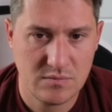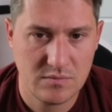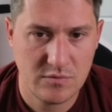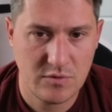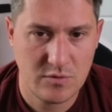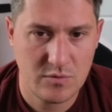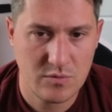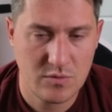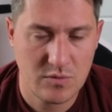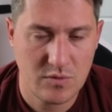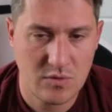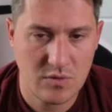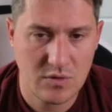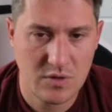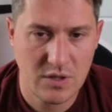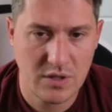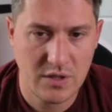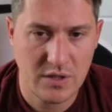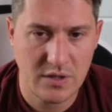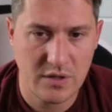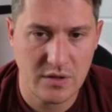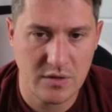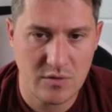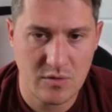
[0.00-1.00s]
vamos colocar
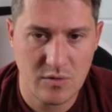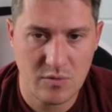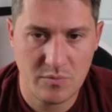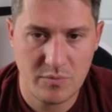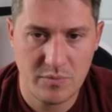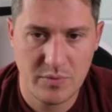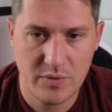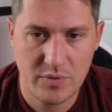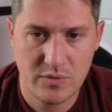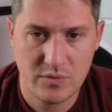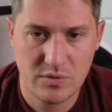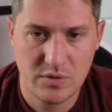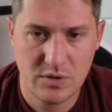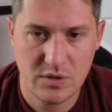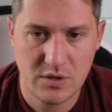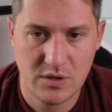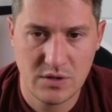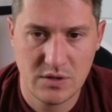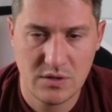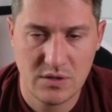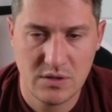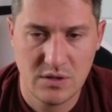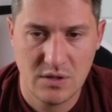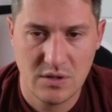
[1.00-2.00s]
aqui
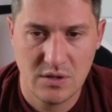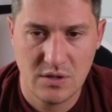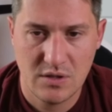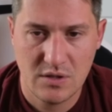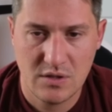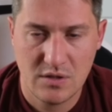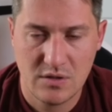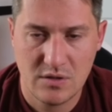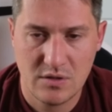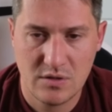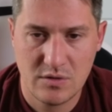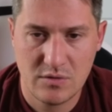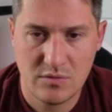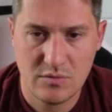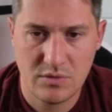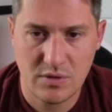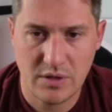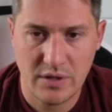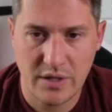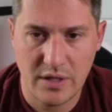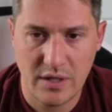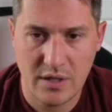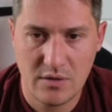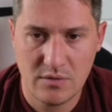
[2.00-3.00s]
computed e o
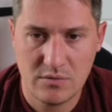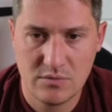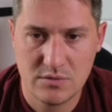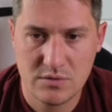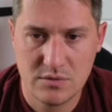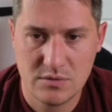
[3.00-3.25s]
layout.